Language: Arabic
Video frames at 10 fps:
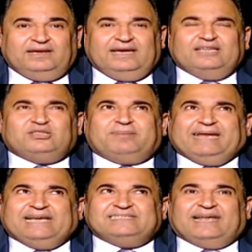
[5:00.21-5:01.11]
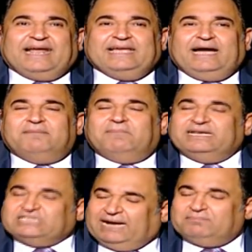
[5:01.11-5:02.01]
آه طب انا عايز اريح
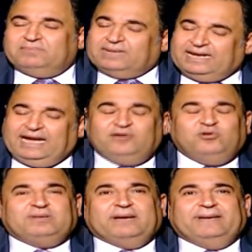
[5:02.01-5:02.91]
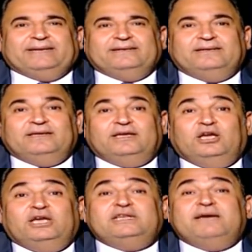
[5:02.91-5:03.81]
ماشي يا عم ريح يوم كمان انما